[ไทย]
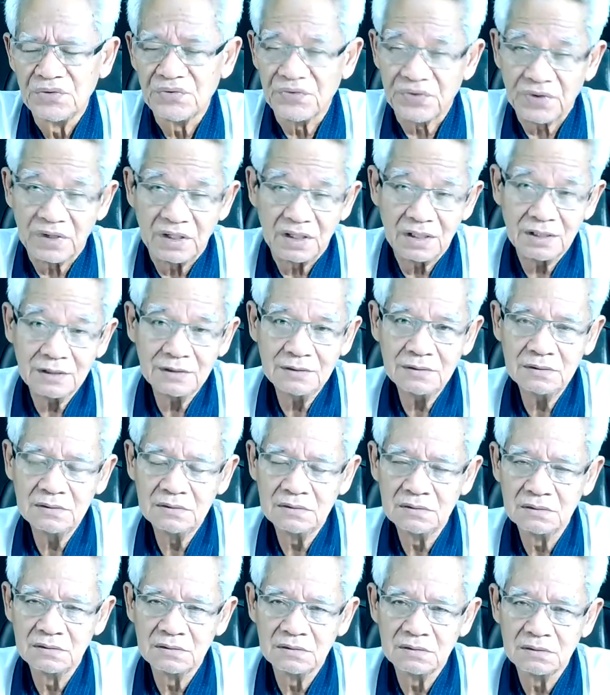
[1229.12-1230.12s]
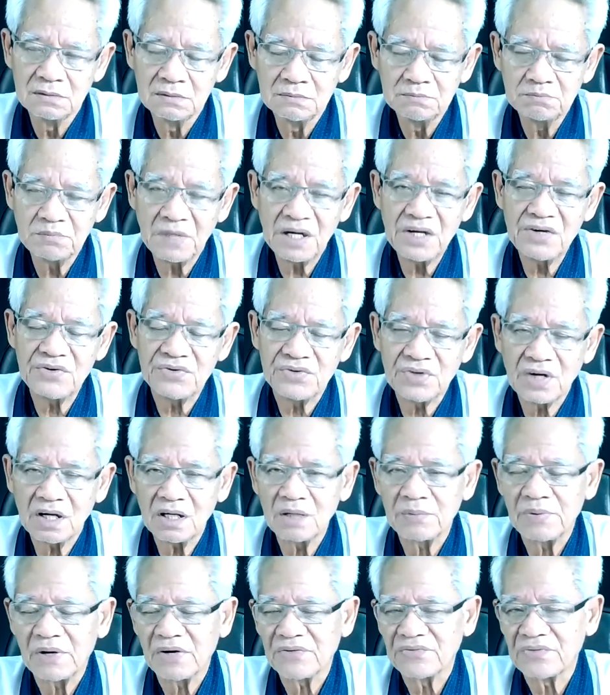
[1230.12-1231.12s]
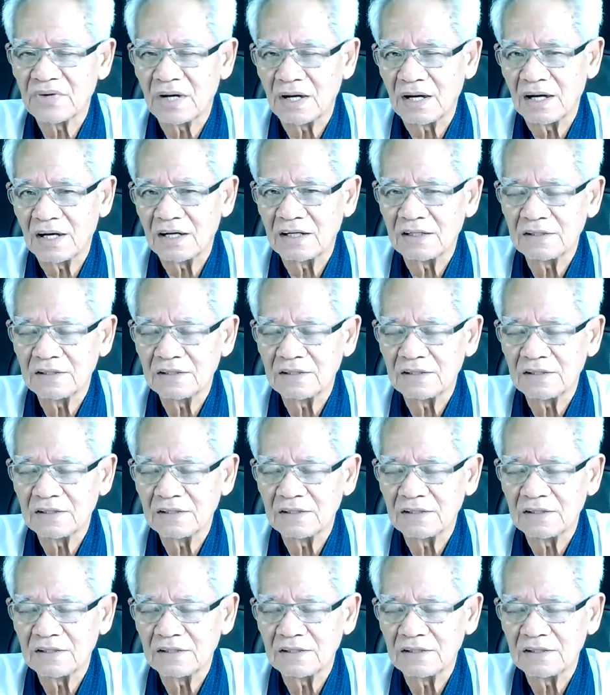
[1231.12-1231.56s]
เสียงไม่ใช่ภาษา